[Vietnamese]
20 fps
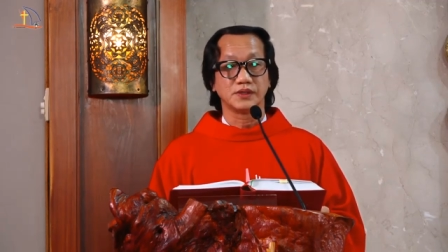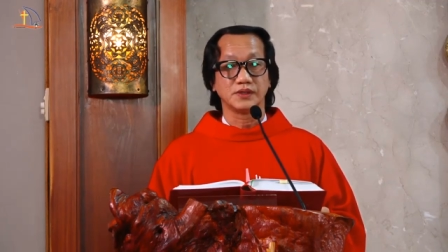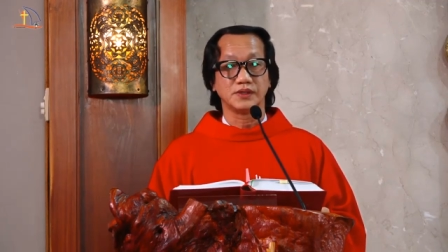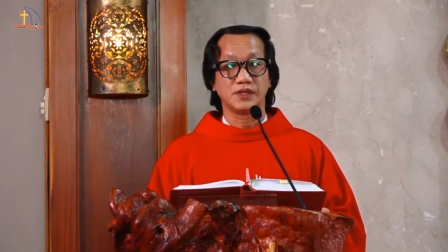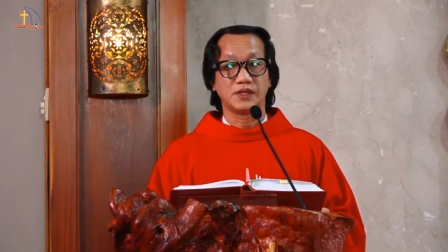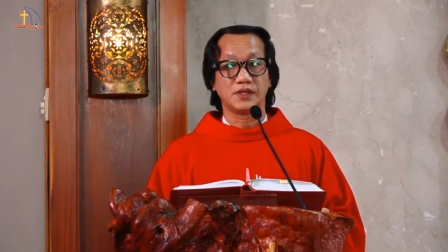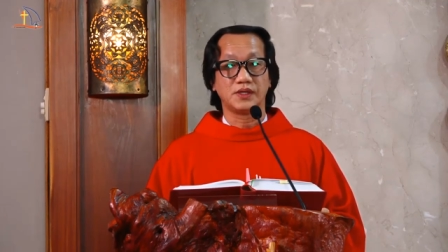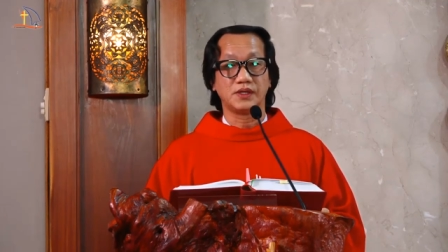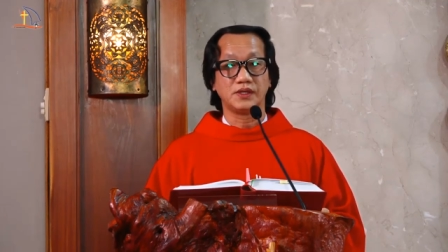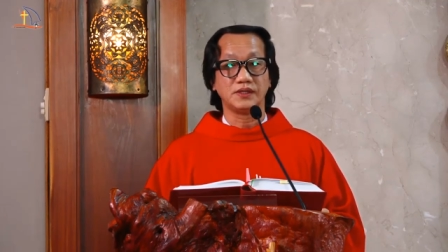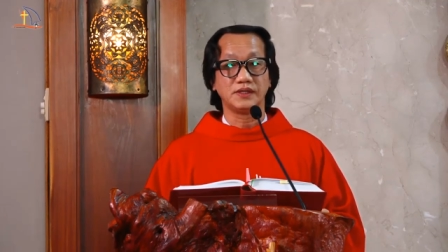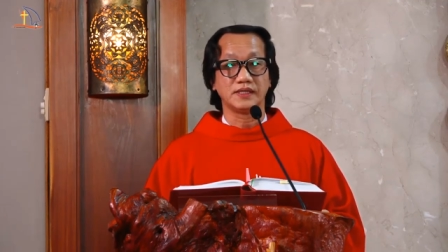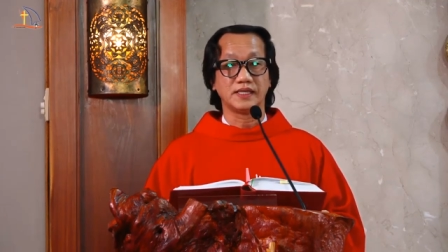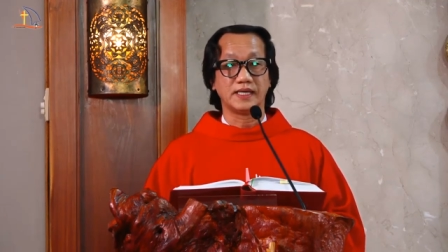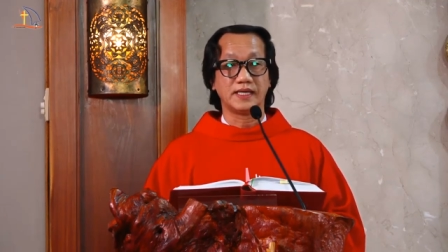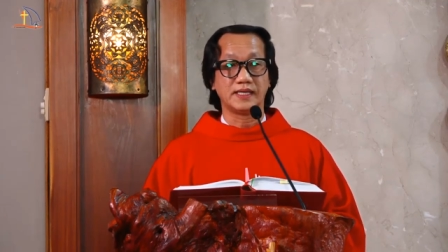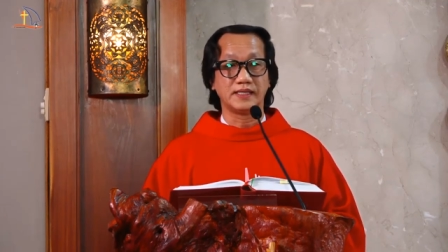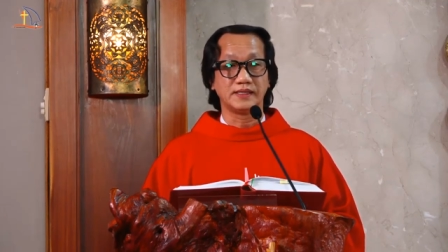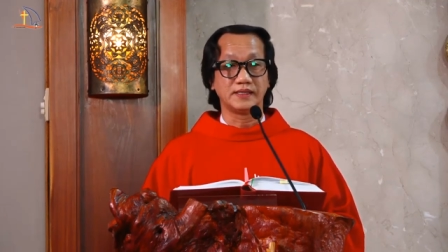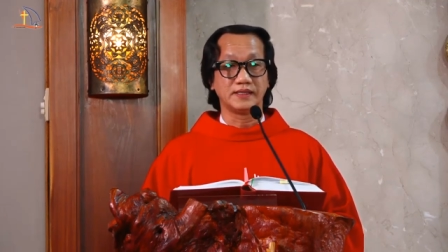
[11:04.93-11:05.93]
đó
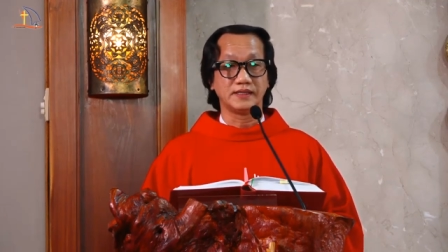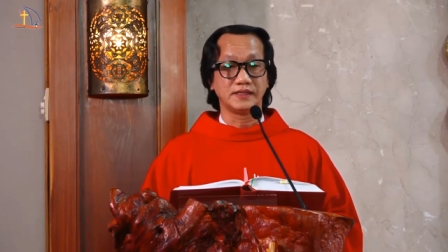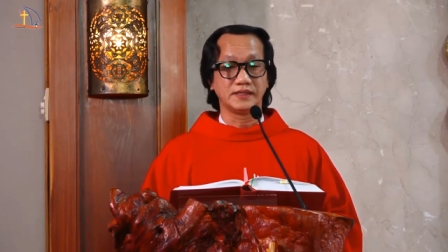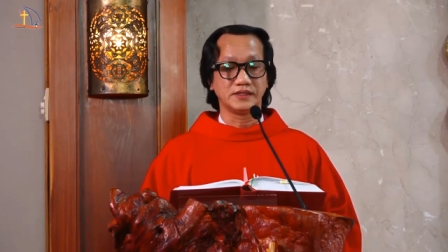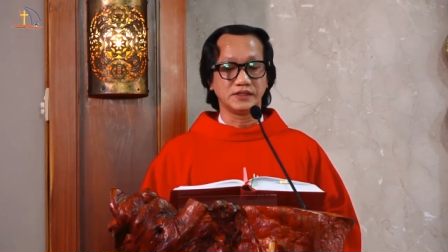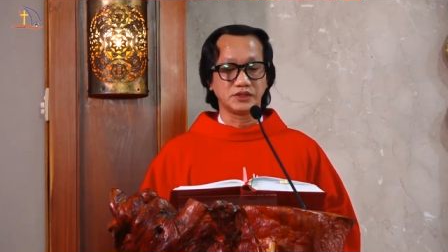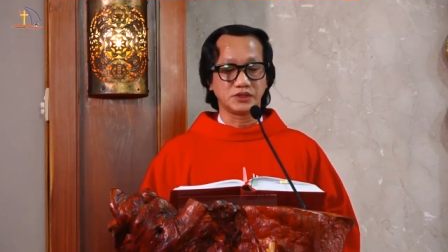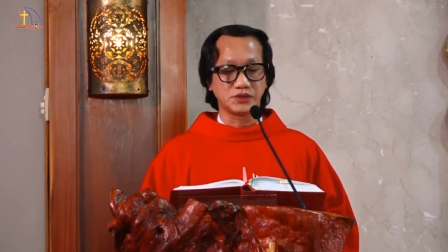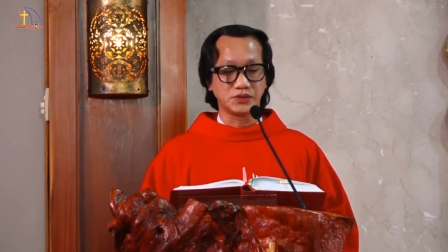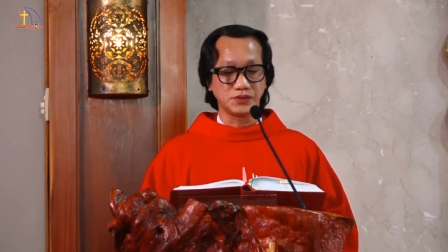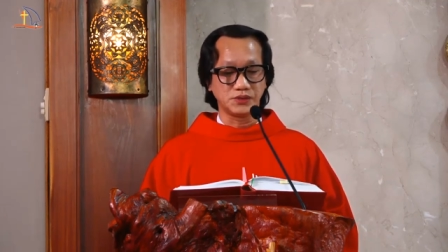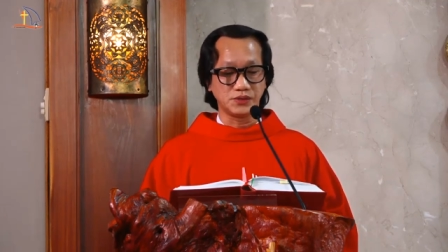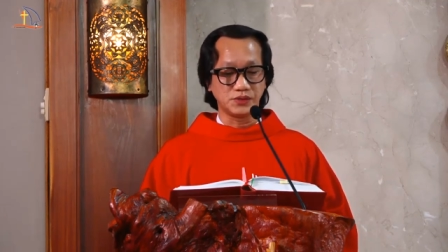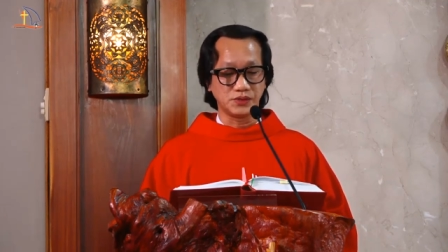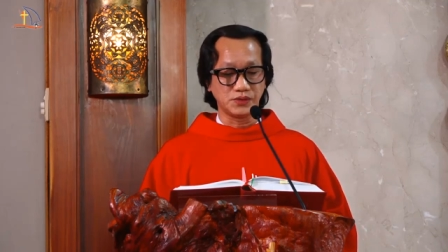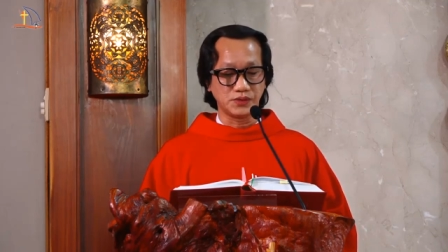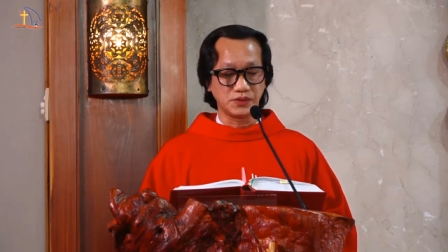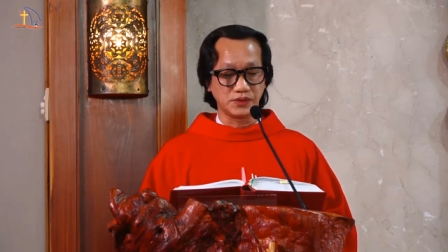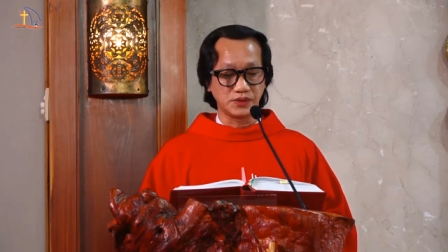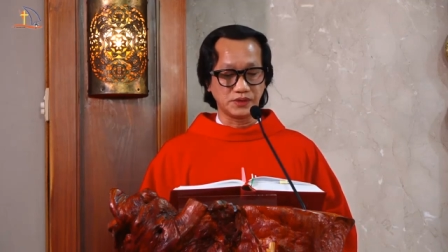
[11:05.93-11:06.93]
là lời
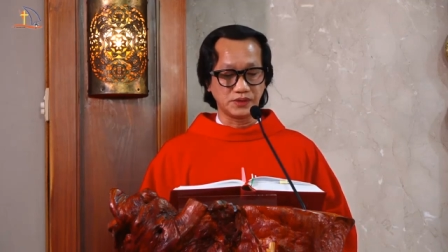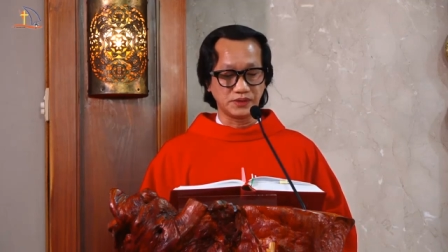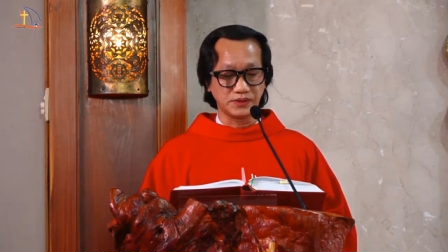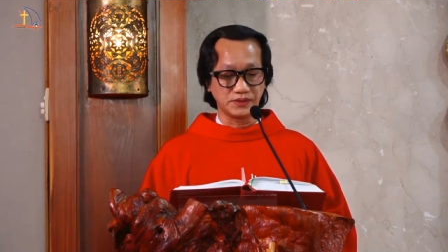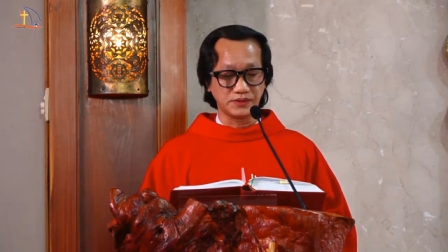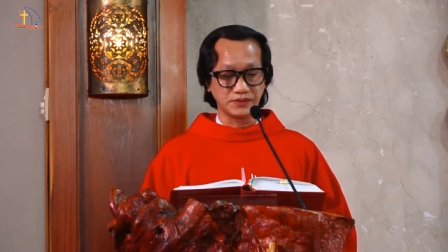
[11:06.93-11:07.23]
Chúa.